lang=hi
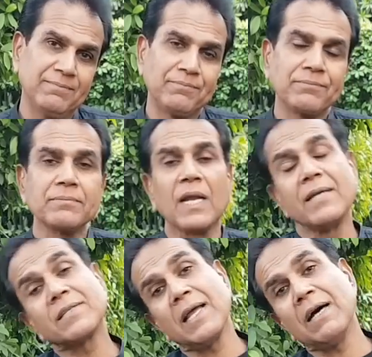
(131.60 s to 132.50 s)
है
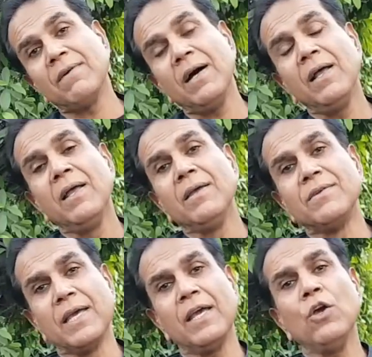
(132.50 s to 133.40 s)
इसके अलावा
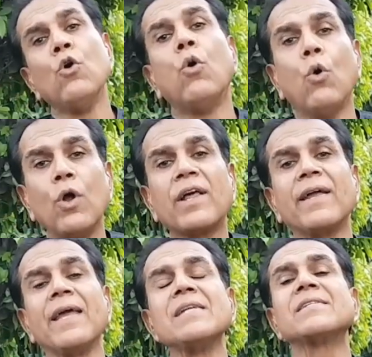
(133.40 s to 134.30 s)
ये होल
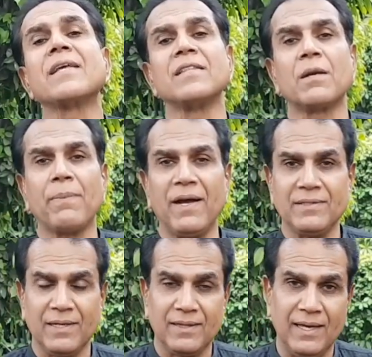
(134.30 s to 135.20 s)
ग्रेन्स के अंदर पाया
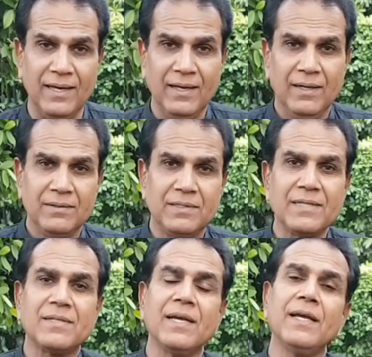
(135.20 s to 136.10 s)
जाता है
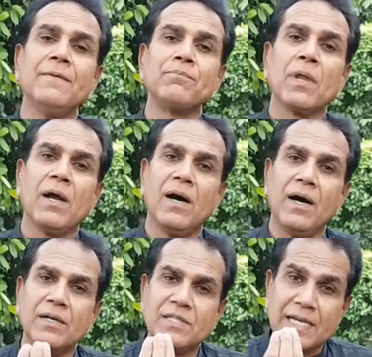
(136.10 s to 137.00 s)
जैसे
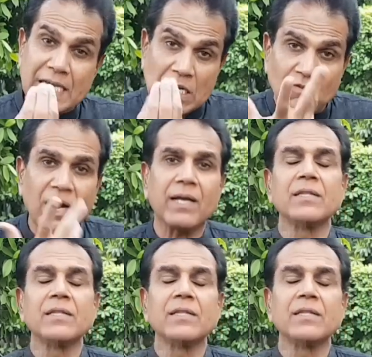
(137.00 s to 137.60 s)
ये किनवा के